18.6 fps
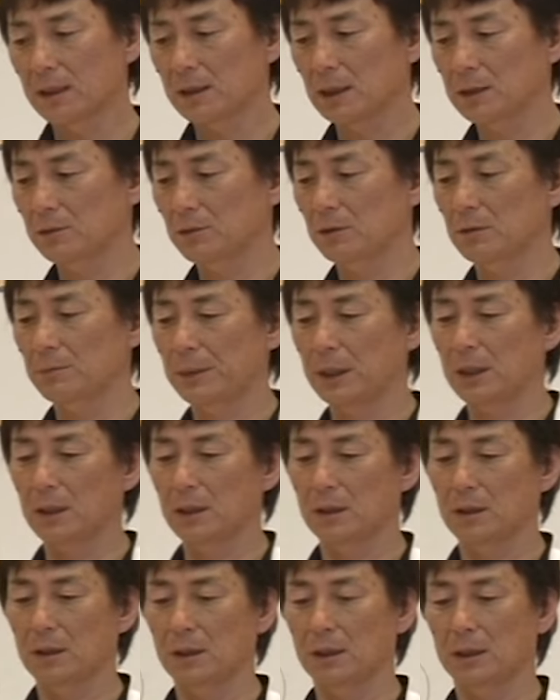例え
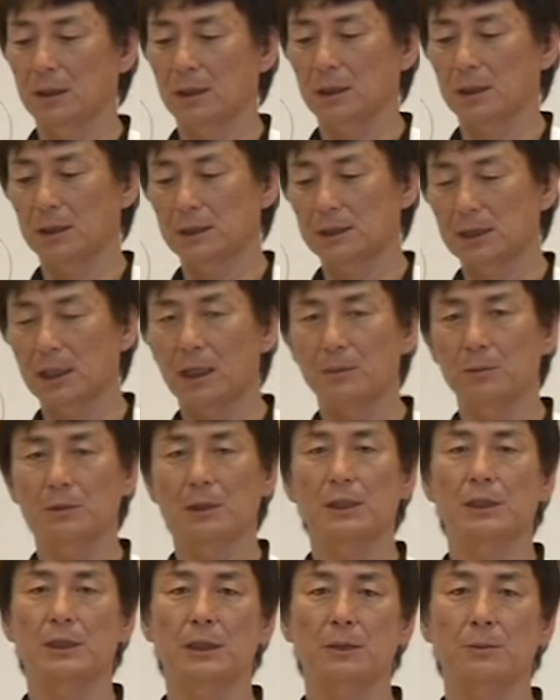ば、えー、
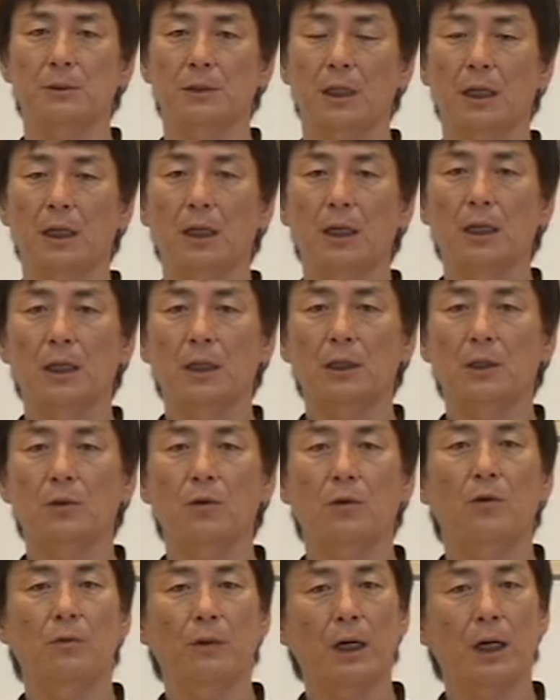サーブレシーブで
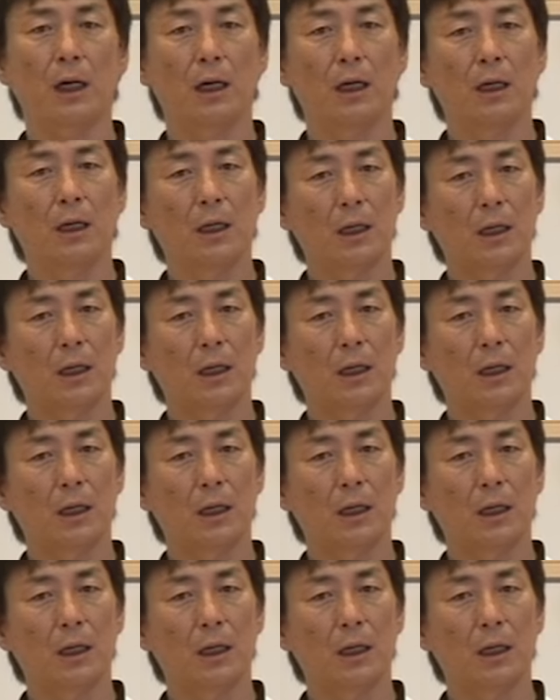今日は、